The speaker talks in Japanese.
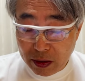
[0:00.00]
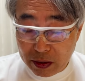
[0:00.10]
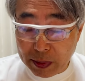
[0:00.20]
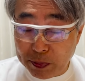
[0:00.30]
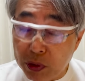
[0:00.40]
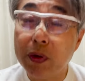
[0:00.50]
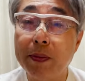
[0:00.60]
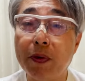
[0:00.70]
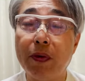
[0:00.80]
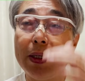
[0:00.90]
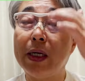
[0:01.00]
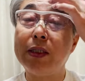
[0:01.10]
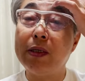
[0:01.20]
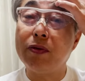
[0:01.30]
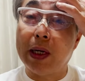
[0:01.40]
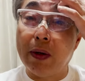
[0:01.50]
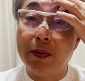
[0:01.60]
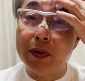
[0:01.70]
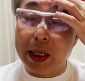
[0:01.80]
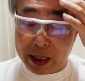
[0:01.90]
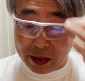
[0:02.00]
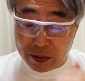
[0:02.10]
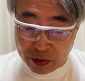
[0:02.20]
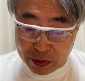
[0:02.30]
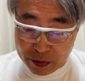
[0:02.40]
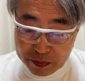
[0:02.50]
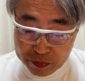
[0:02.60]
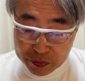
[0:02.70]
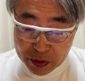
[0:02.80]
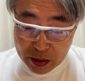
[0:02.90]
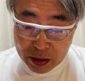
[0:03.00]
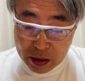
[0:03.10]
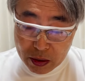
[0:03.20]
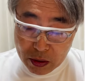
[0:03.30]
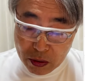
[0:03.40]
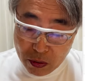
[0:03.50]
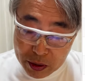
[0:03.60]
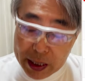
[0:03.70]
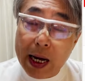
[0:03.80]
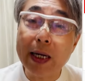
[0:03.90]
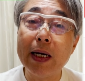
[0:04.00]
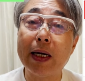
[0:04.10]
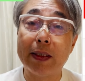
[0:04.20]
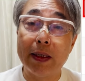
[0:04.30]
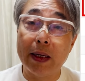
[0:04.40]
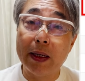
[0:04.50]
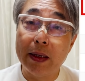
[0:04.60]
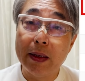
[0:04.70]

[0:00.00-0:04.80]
まあ、プロでもやらしてるとは思うねんけども、これがあかんかって。